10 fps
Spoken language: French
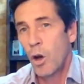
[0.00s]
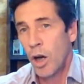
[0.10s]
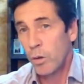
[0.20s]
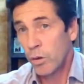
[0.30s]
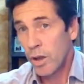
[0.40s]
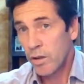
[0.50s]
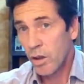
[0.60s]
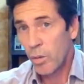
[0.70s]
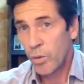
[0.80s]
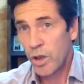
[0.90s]
Un autre
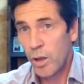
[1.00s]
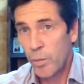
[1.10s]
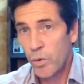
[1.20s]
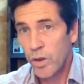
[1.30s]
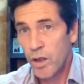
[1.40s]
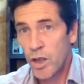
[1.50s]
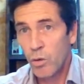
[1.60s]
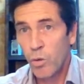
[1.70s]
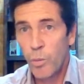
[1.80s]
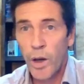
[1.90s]
exemple, il peut
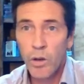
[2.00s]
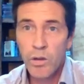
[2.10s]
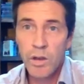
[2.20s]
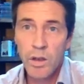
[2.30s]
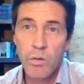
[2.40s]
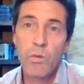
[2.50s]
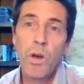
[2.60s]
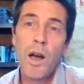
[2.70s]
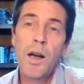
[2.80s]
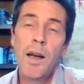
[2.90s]
s'agir d'une parodie, où
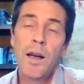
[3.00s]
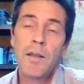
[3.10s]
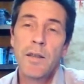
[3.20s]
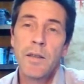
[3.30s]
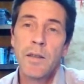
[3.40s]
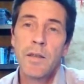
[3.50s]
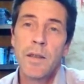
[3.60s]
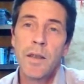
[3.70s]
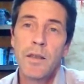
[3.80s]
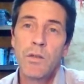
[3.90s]
là, l'artiste
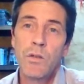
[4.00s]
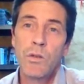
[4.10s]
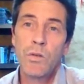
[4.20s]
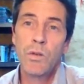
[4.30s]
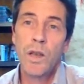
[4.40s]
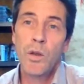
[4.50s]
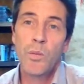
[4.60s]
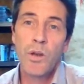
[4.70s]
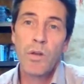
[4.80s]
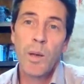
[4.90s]
essaye
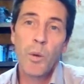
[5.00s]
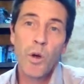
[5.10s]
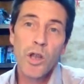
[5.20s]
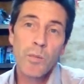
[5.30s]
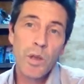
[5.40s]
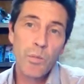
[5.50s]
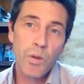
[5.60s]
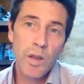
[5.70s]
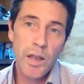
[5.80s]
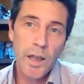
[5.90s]
d'adopter une approche un petit
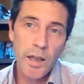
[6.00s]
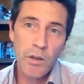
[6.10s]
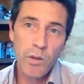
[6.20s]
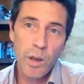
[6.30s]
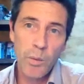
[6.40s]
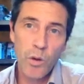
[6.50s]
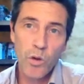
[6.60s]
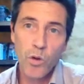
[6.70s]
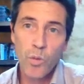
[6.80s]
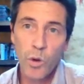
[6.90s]
peu décalée, une
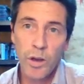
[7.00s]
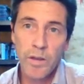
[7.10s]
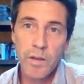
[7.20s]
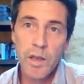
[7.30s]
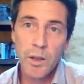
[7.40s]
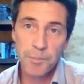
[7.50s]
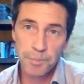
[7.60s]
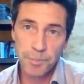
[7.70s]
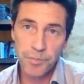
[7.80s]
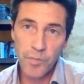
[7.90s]
approche humoristique,
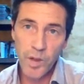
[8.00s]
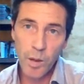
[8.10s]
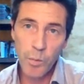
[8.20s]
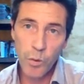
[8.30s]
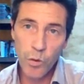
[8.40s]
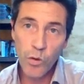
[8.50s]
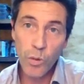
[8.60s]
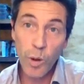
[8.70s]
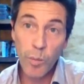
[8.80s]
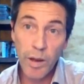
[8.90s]
pour
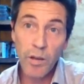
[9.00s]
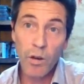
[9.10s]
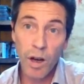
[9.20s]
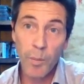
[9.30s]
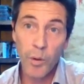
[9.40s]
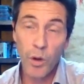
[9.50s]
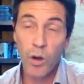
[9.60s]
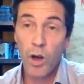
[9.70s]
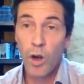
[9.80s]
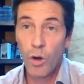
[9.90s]
justement mettre en
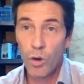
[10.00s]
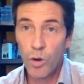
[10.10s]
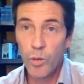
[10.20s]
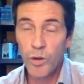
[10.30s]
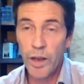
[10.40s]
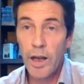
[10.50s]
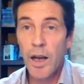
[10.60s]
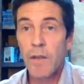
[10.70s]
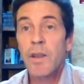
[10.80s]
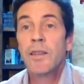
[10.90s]
rapport le modèle
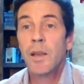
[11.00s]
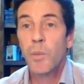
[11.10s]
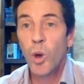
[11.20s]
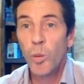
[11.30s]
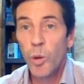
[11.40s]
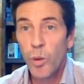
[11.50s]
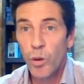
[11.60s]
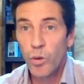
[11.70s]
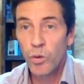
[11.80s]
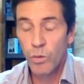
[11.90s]
avec sa propre
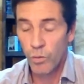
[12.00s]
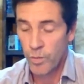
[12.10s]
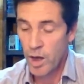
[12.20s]
production.